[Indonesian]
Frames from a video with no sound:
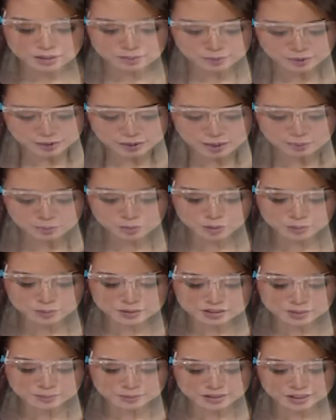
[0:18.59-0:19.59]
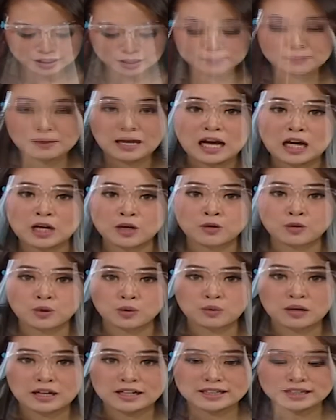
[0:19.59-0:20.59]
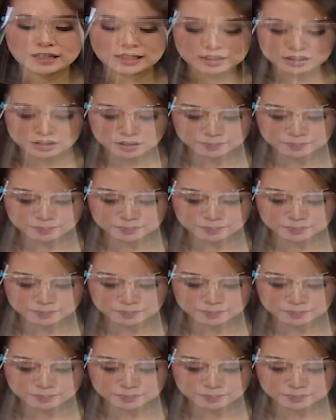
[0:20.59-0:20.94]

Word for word: bergabung bersama dengan Pak Andono Warih,